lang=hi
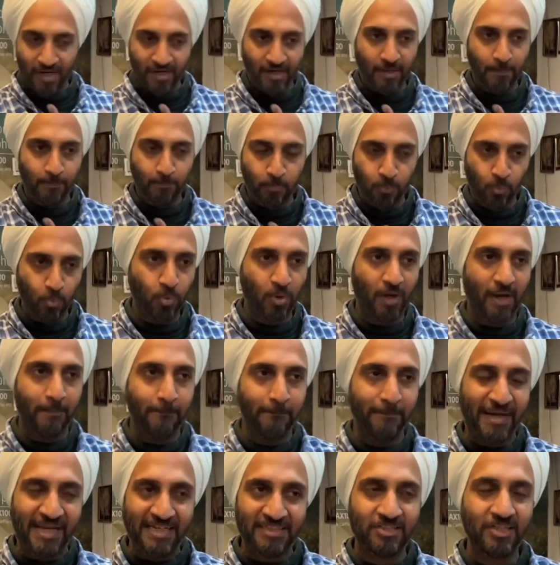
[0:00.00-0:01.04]
का पूरा
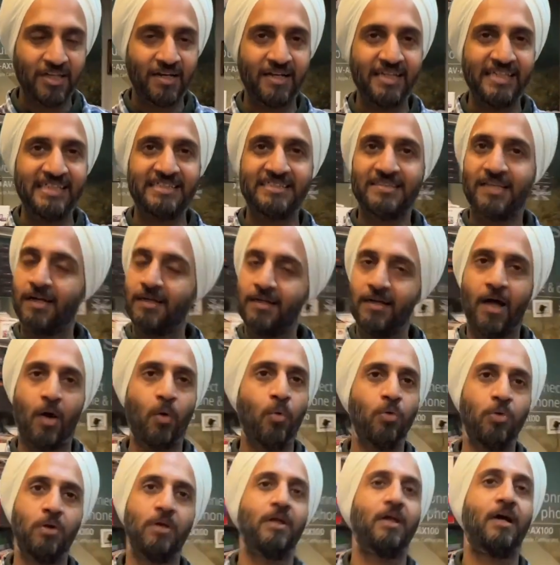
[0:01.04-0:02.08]
मेजरली
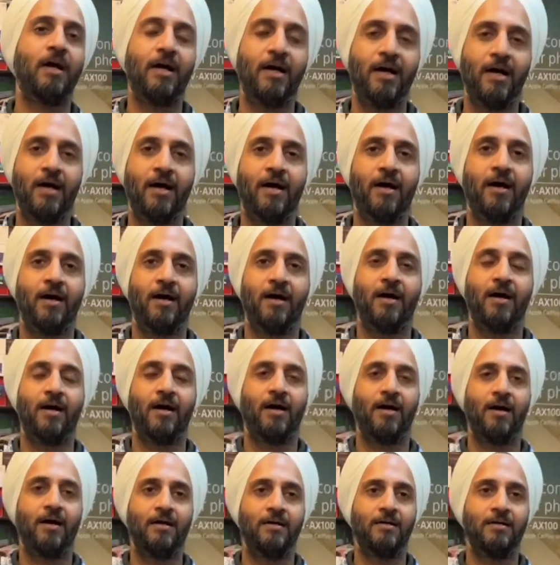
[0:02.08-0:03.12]
सनडाउन का अभी
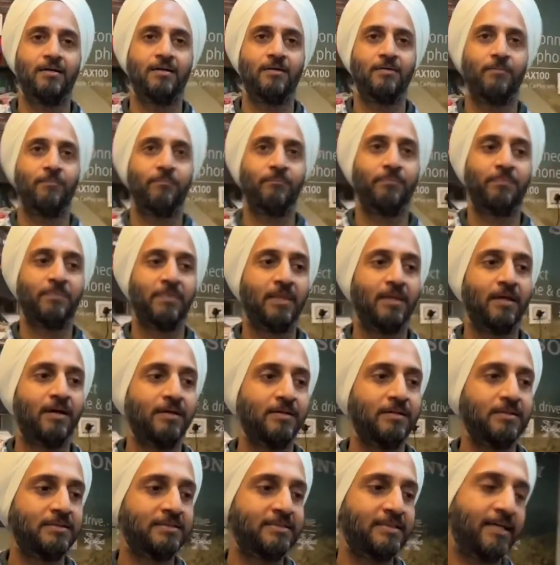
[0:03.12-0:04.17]
हम कुछ दिखा सकते हैं भाजी
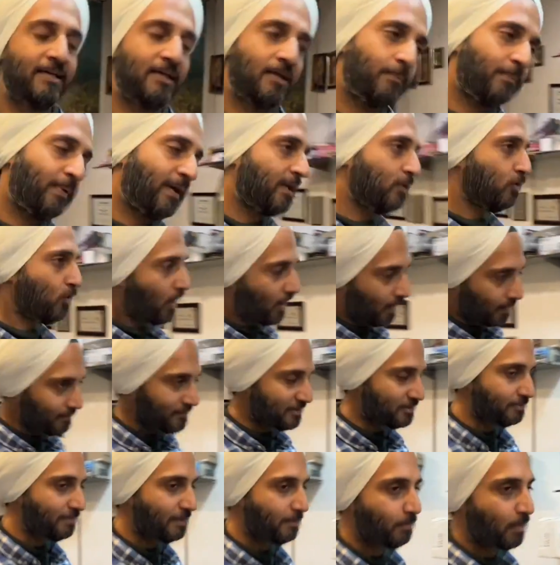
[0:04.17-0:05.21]
यहाँ पर हम क्या लगा रहे हैं तो हम
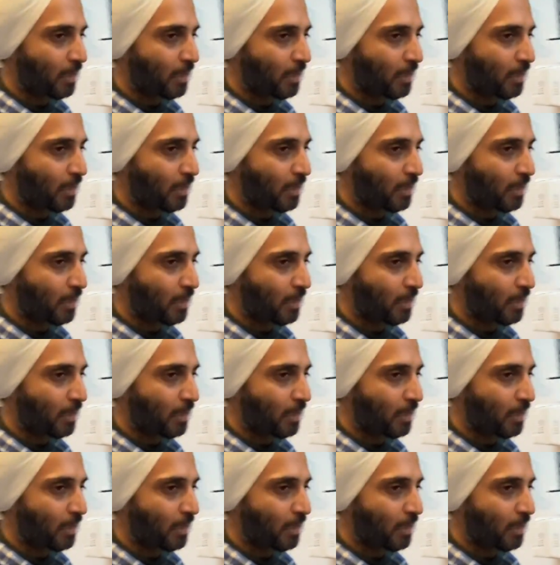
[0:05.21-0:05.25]
इसमें